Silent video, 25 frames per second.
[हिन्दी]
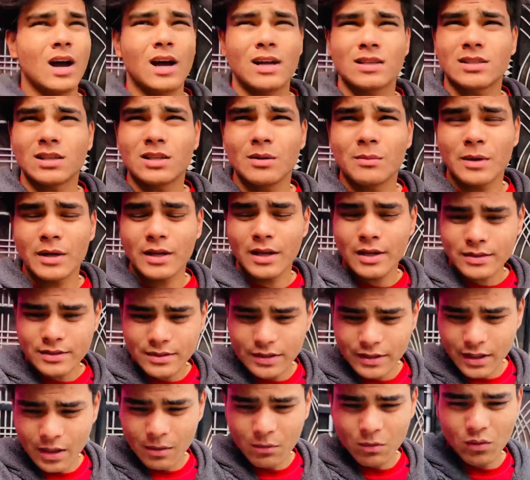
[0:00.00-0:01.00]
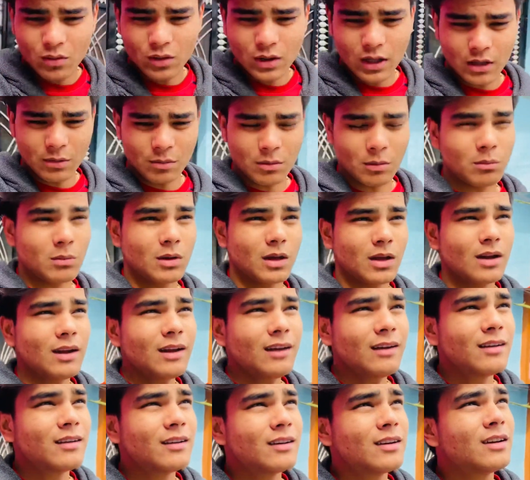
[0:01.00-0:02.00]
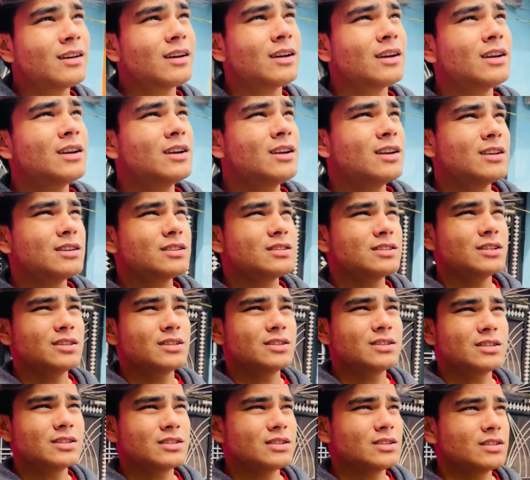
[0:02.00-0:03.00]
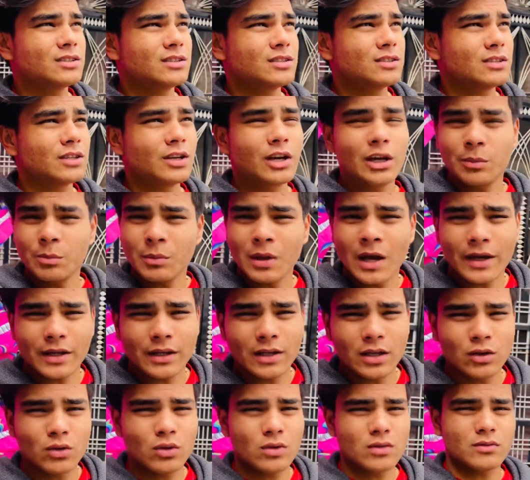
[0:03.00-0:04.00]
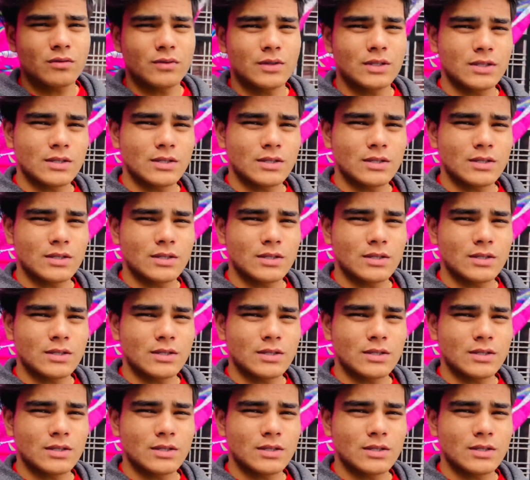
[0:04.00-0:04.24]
आजकल हमारे यहाँ चिड़िया बहुत आ रही मम्मी है ना जी जी जी जी गर्मी आ गई ना तो इस वजह